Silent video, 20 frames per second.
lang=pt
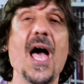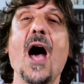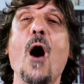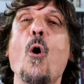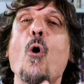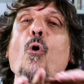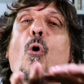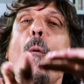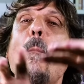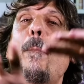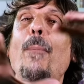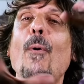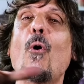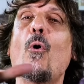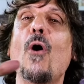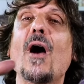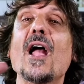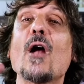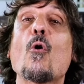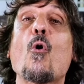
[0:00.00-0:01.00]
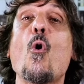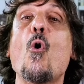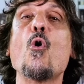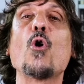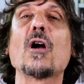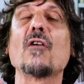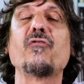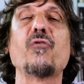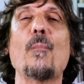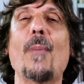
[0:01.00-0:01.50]
É. Ocupou o
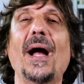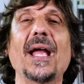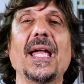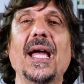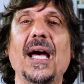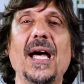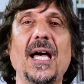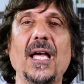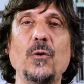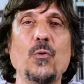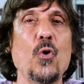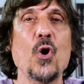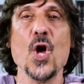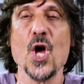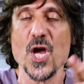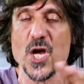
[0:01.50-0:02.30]
recôncavo baiano